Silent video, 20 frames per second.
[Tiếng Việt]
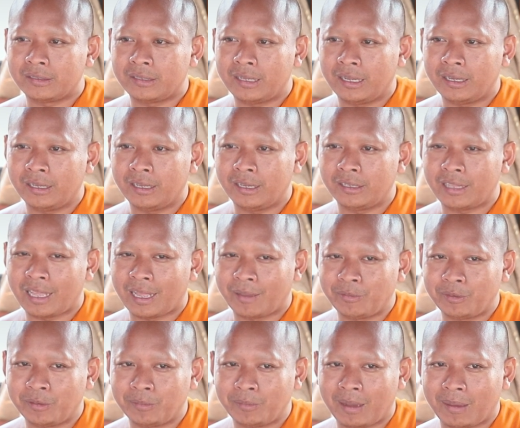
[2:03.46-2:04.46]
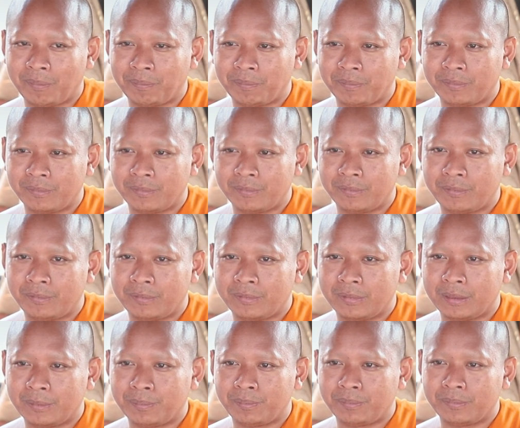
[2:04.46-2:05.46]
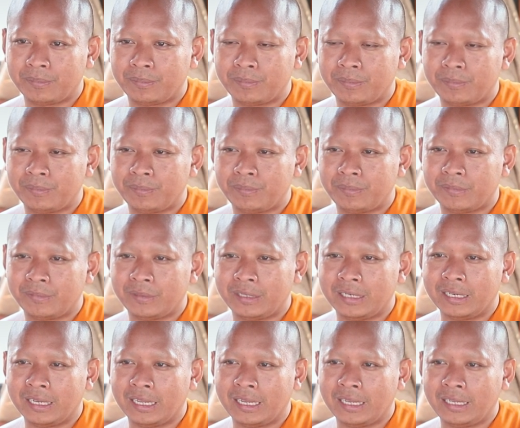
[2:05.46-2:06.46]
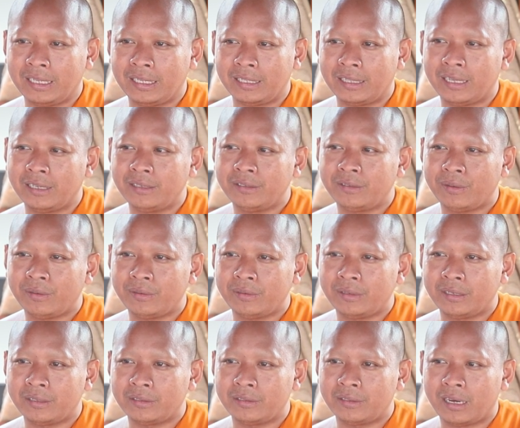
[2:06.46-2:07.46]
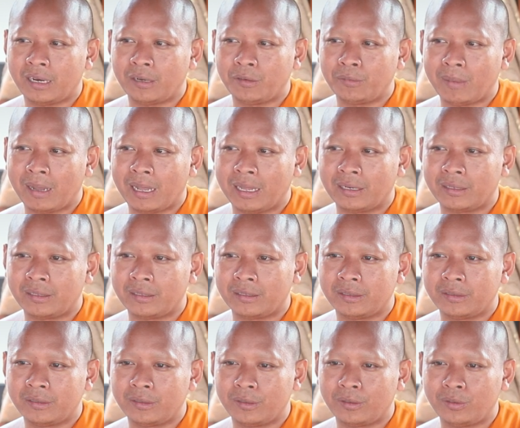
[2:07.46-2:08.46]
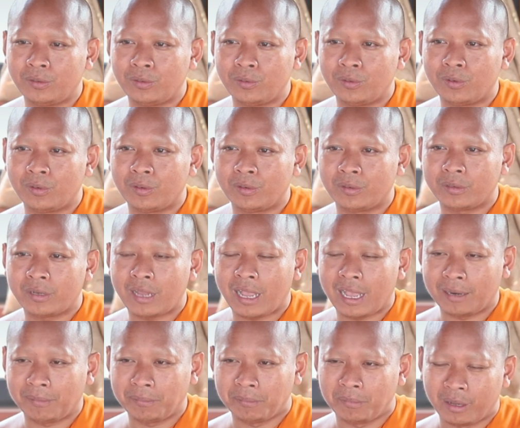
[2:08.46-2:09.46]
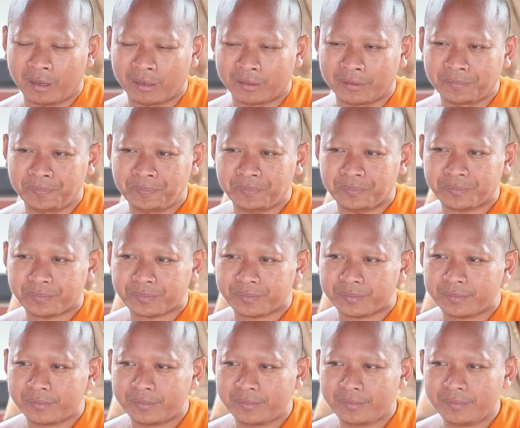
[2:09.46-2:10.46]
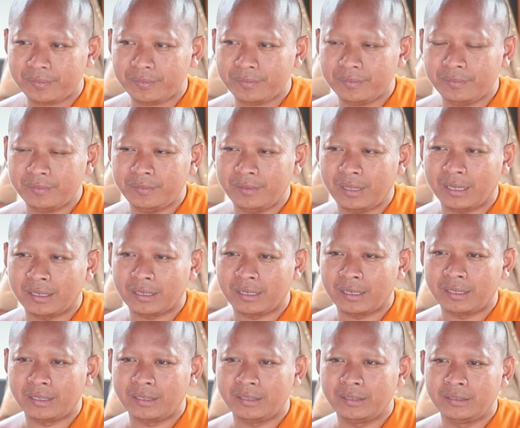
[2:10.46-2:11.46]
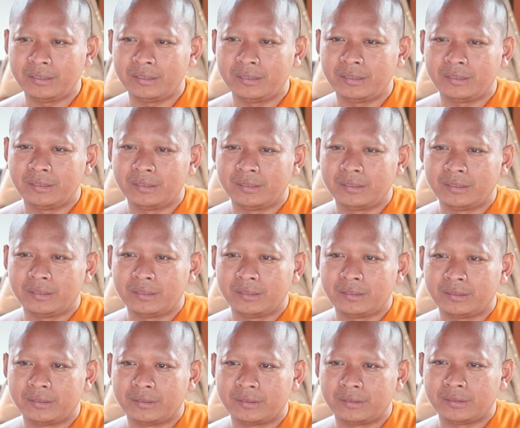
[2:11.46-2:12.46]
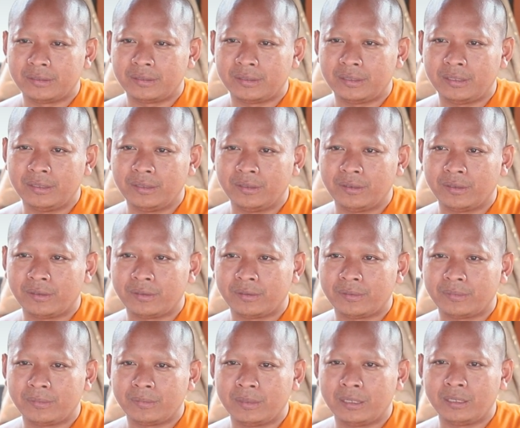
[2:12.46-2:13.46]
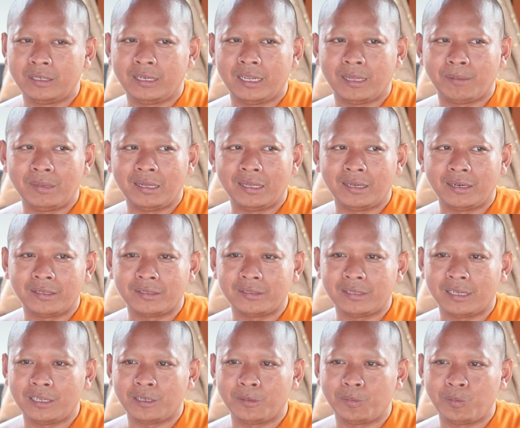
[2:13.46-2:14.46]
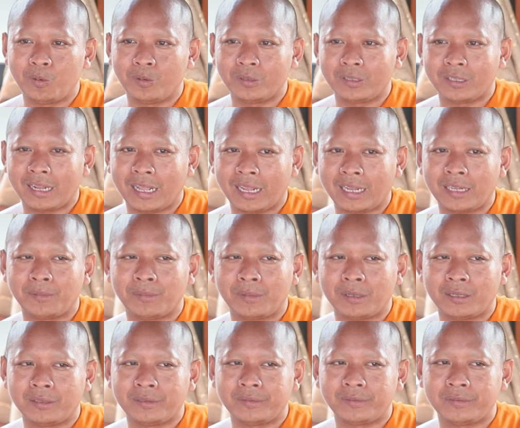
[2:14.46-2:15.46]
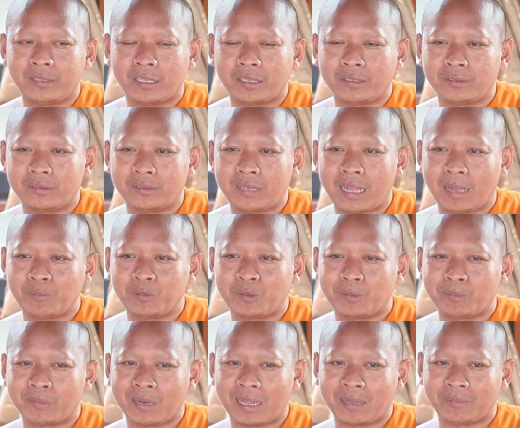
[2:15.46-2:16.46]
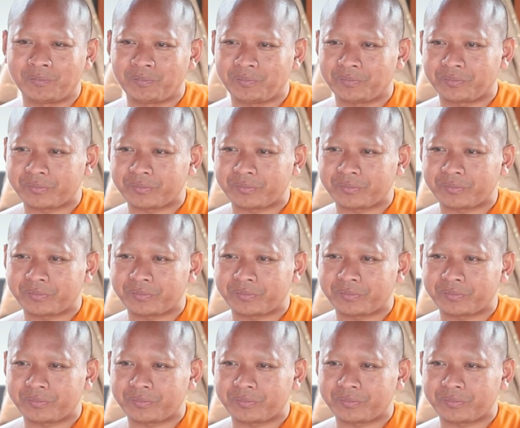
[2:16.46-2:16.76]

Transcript: cái cơn tam chụp bập vì này tới có nâng trâu bàn từ tu hạt bong nâng là rồi có mơ nẹ miền rồi xây cua thật đài mơ từ cam sầm lăm